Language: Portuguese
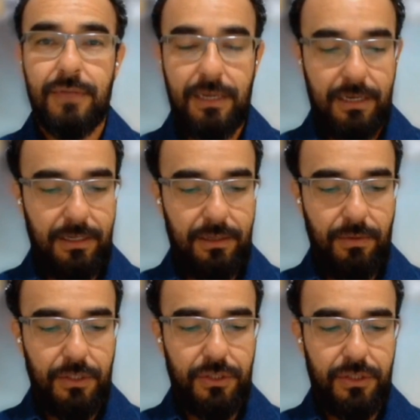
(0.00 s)
Então a gente
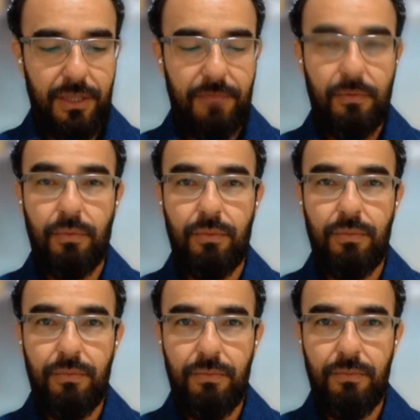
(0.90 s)
teve
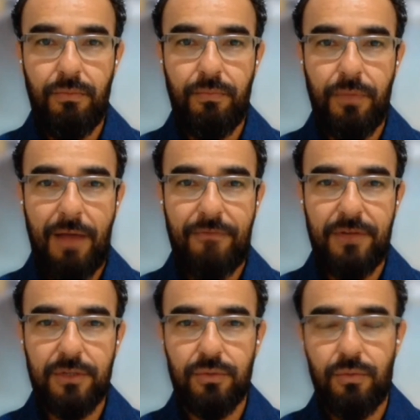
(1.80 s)
algum avanço,
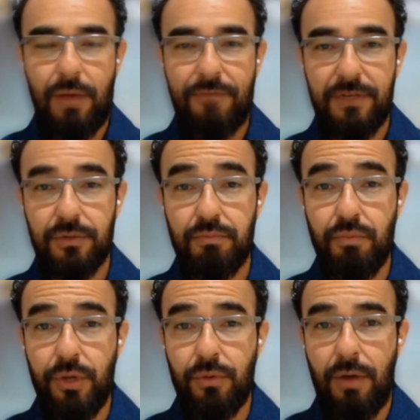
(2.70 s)
um avanço muito
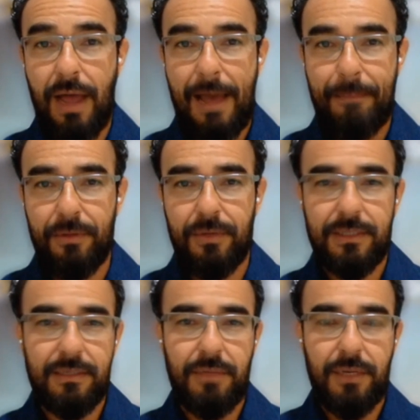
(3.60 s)
rápido na
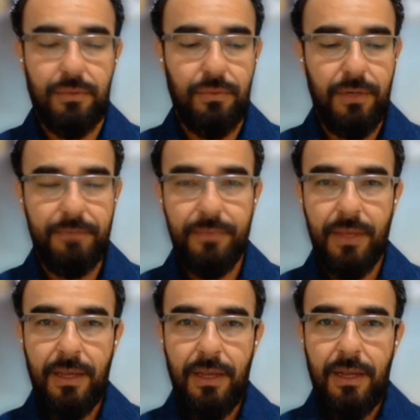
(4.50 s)
semeadura,
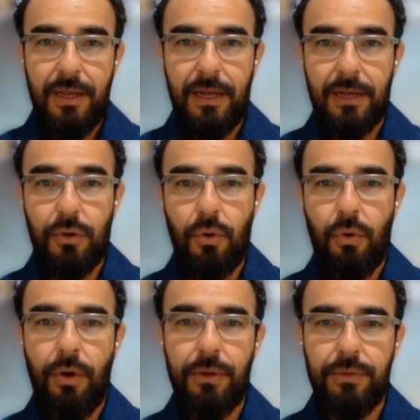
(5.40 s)
é, que ocorreu
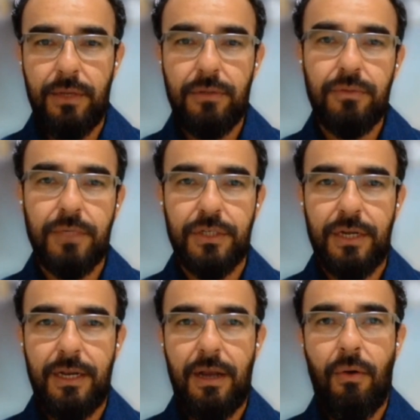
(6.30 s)
dentro de uma janela
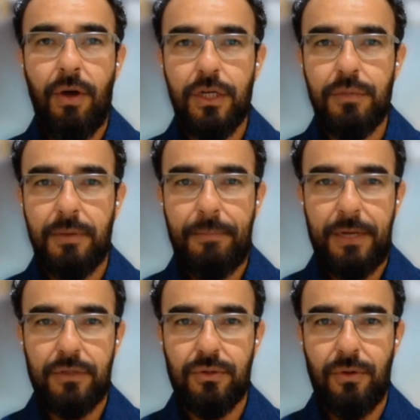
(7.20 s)
ótima para a
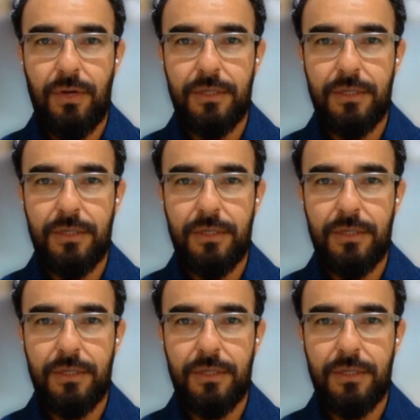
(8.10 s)
soja.